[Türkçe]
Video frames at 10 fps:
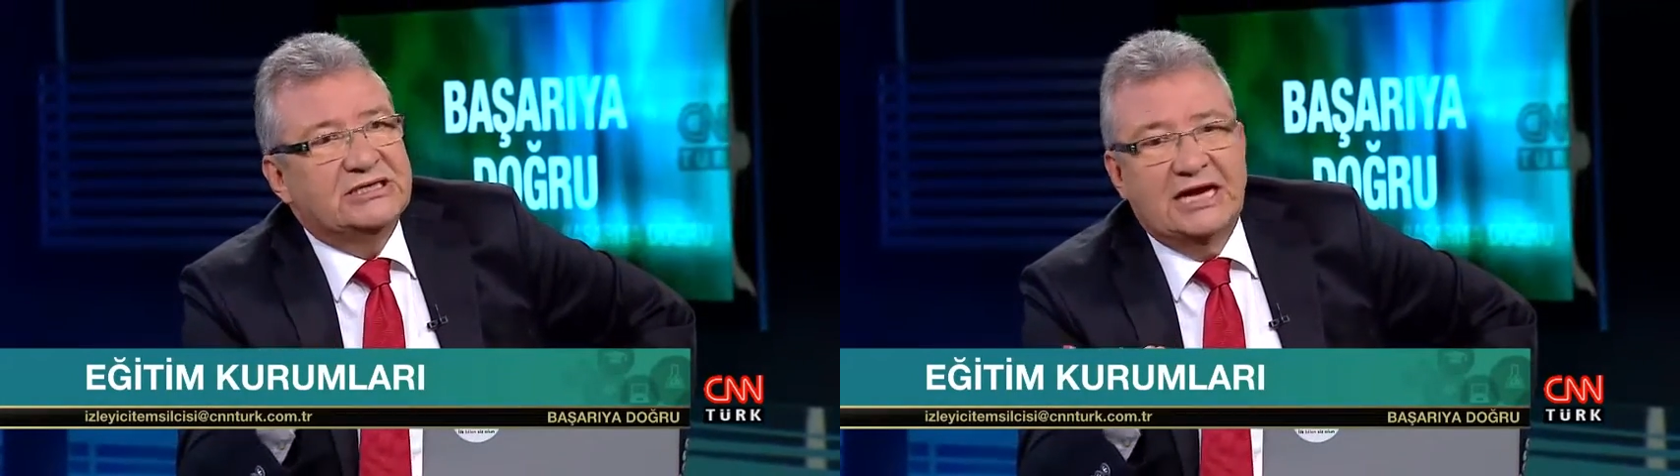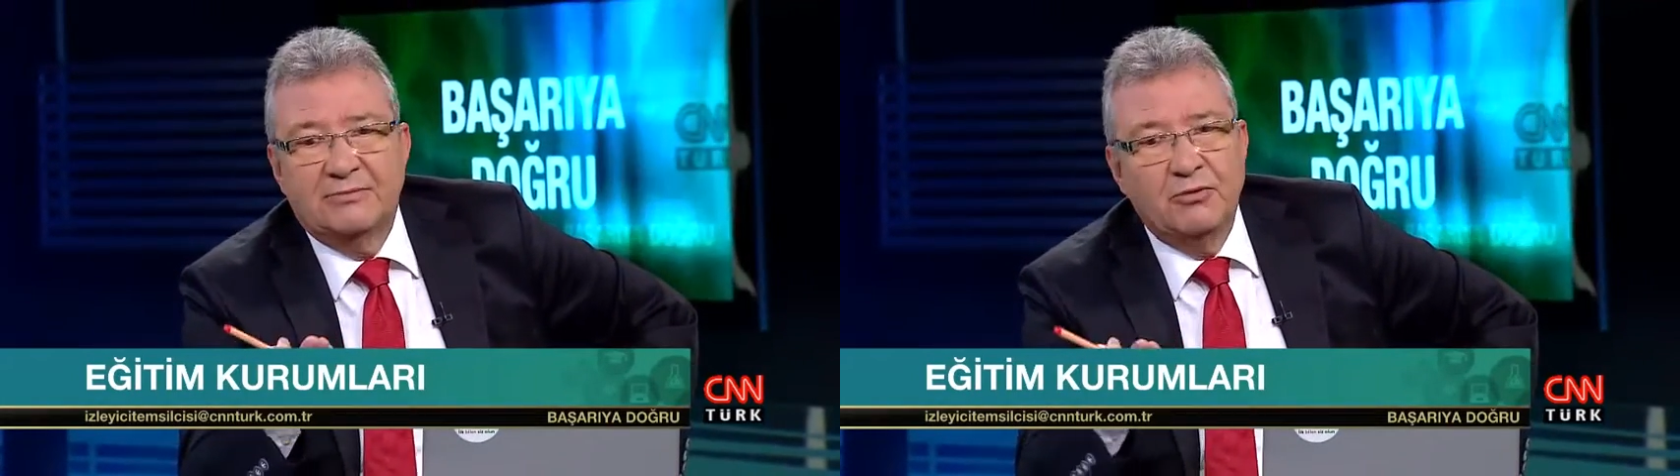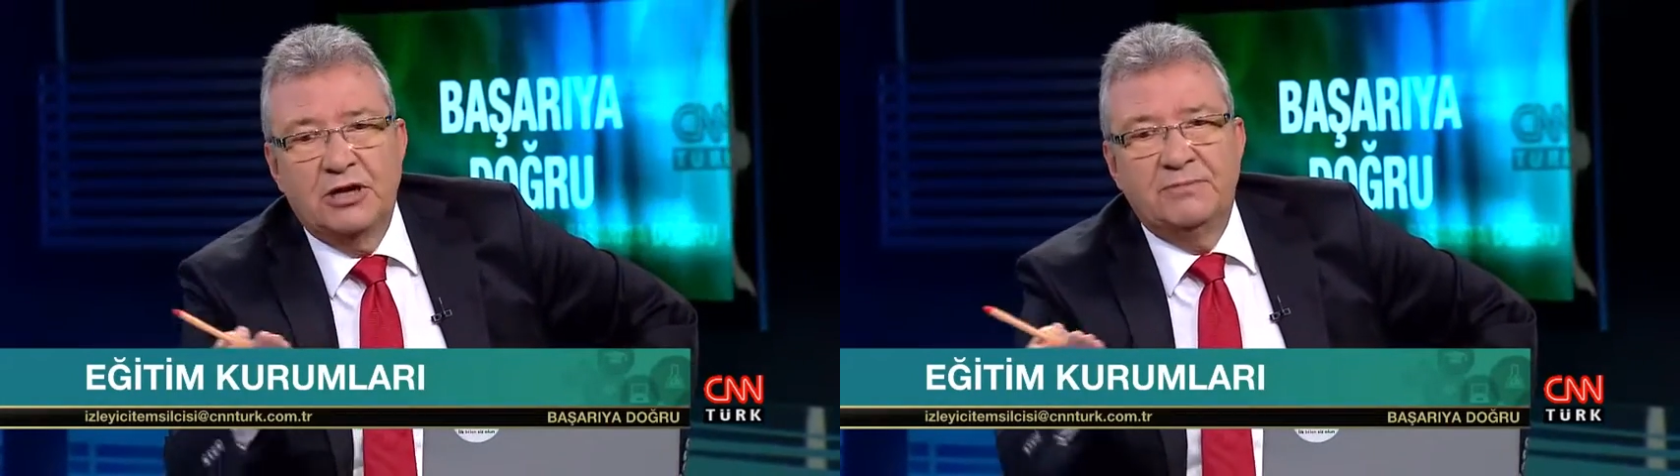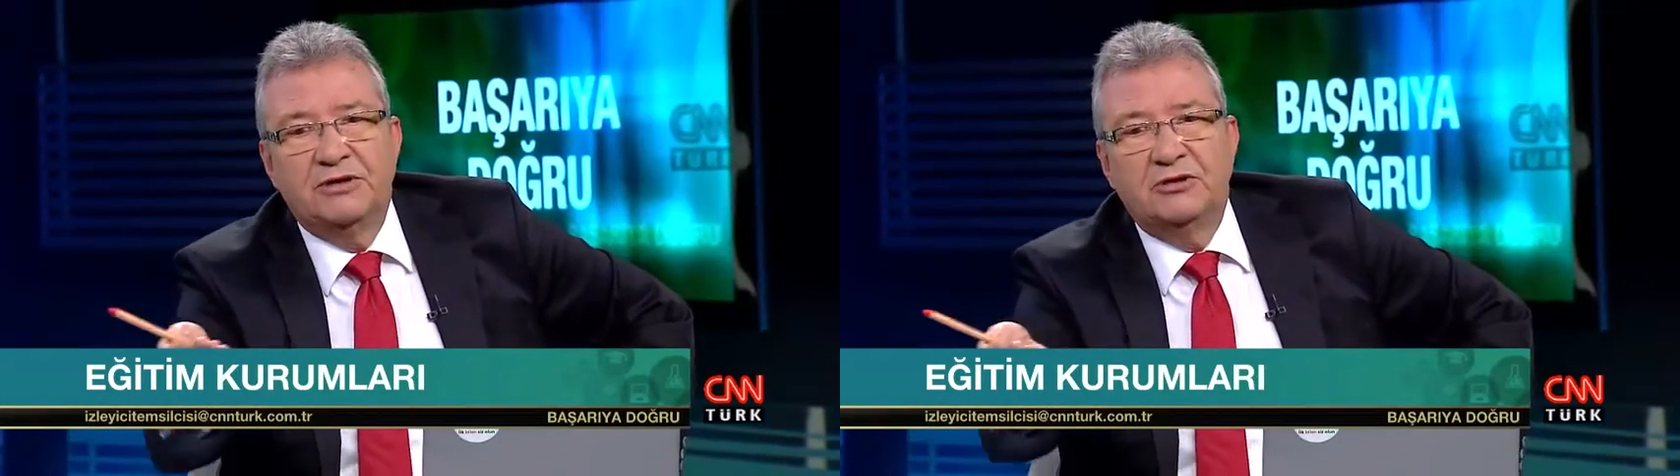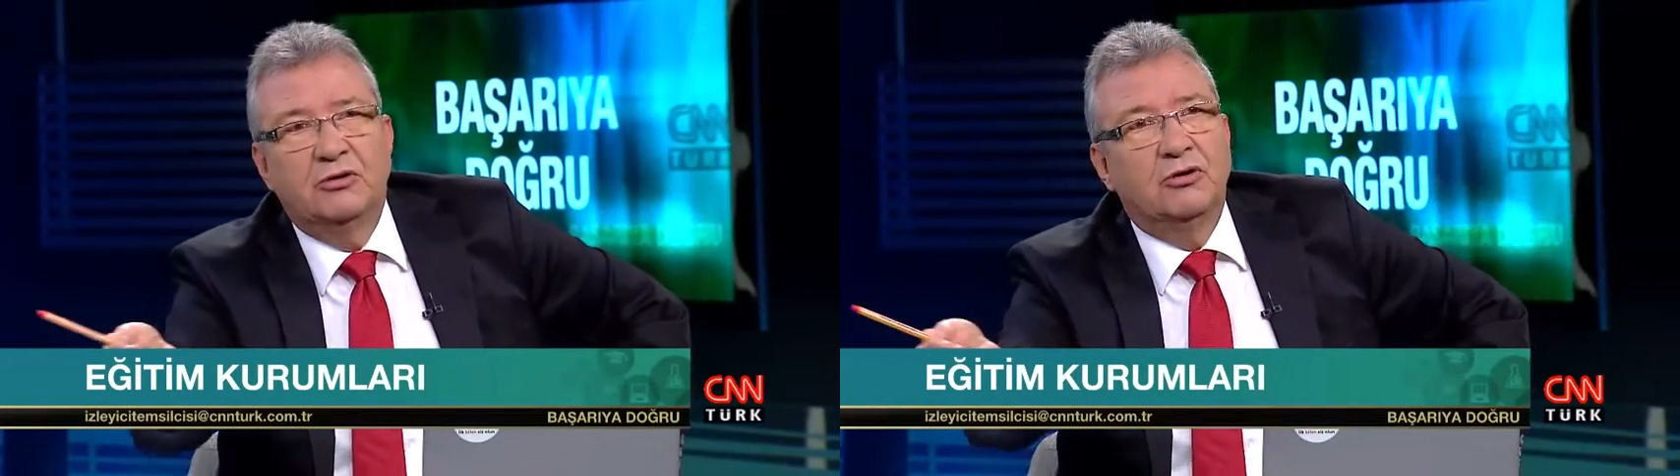Yani böyle
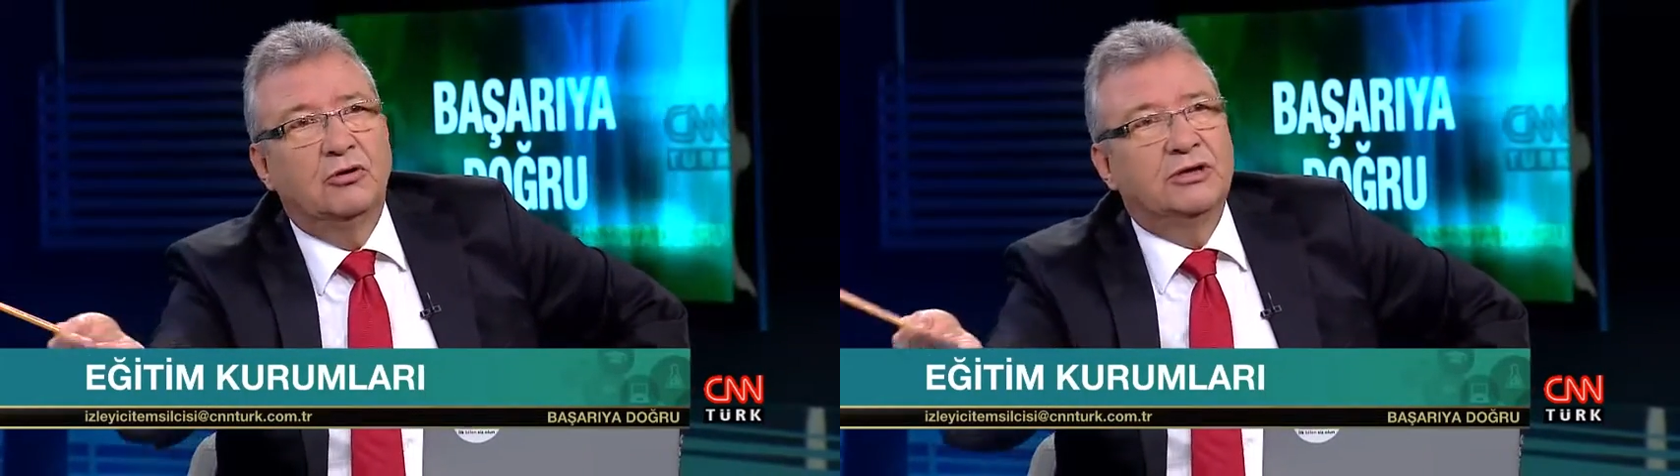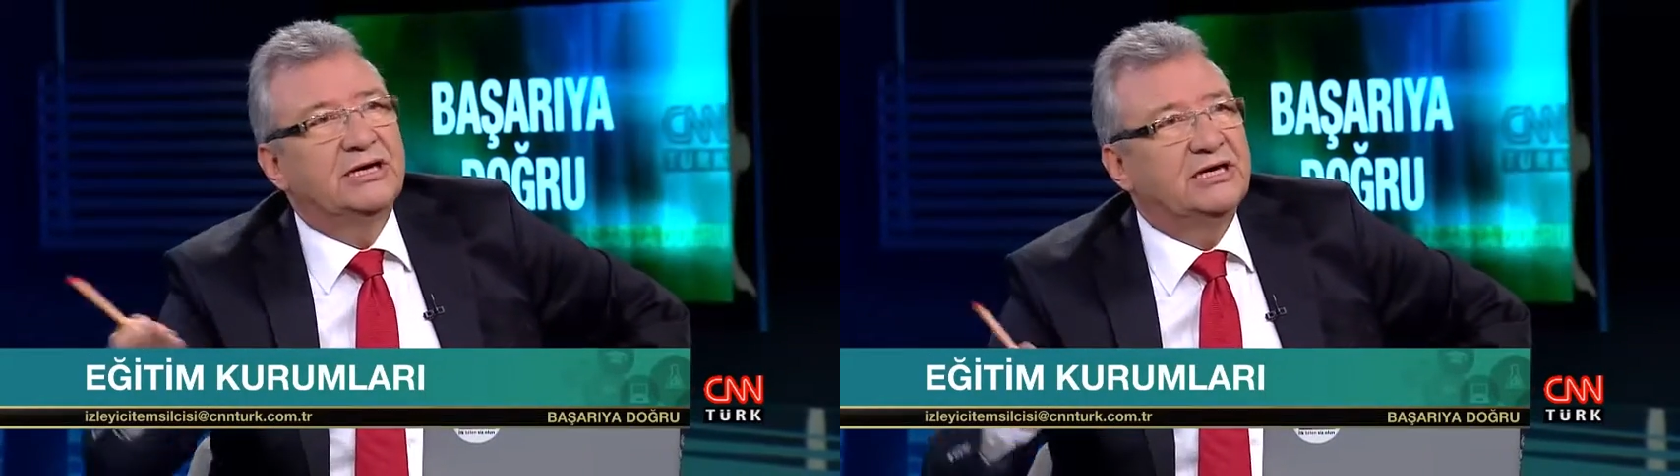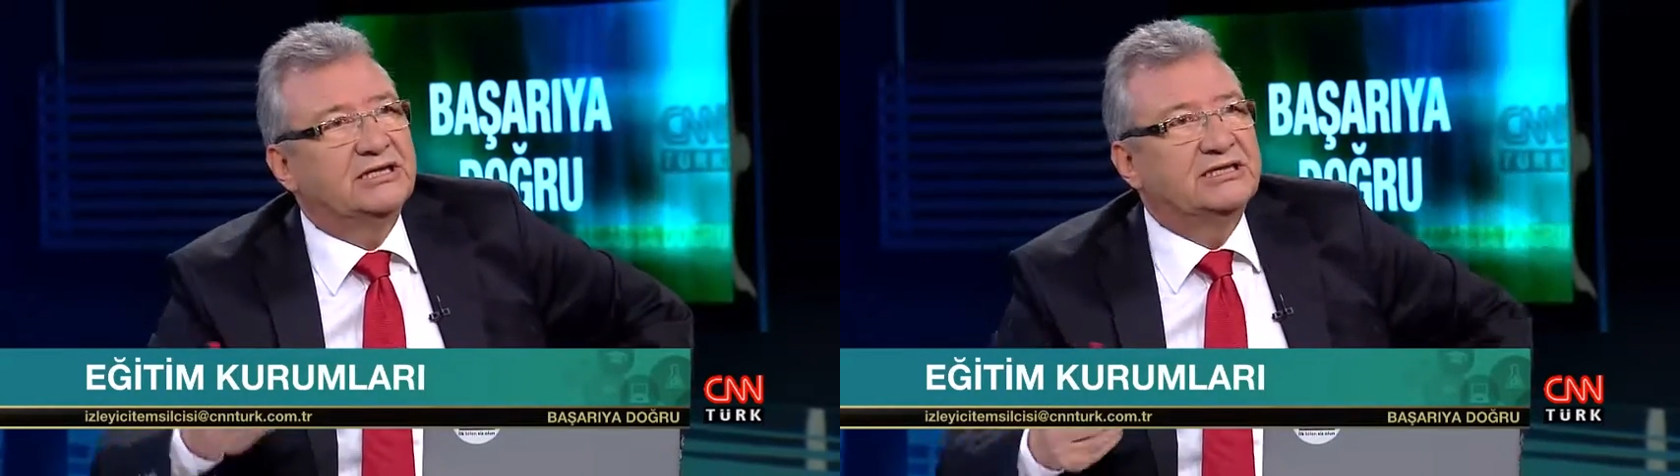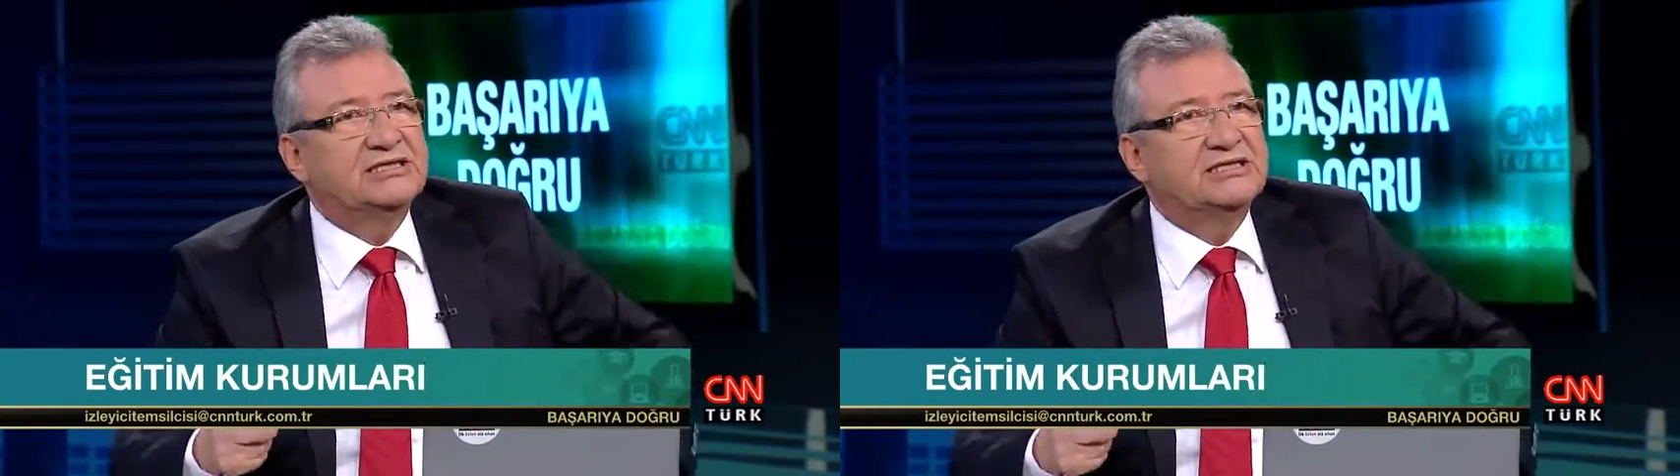bir o, olaya gittiniz.